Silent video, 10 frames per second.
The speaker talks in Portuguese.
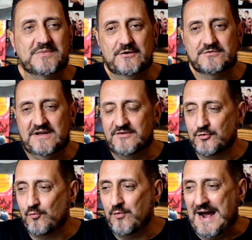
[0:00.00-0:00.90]
eu estava
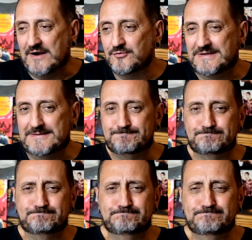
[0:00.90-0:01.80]
no quarto, aí
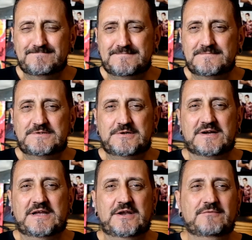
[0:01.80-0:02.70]
deu
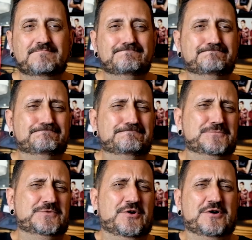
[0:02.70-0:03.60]
aquele
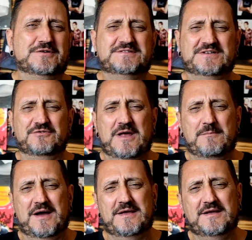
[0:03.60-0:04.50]
nozão na
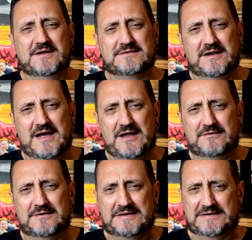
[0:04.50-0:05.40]
barriga, tá
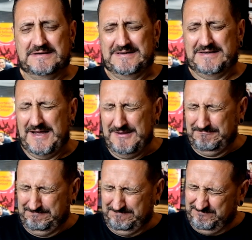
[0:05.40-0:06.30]
ligado? Aí,
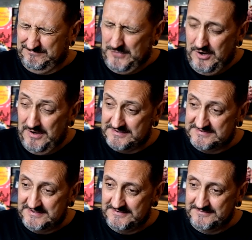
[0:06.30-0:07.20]

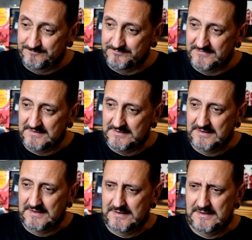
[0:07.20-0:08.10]
nossa.
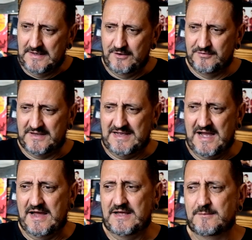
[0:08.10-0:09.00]
Eu falei,
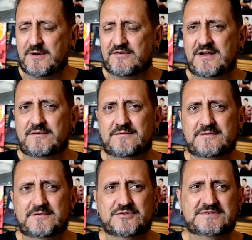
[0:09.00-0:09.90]
caramba, velho,
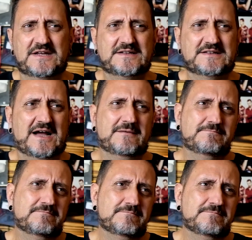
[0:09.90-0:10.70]
vou tentar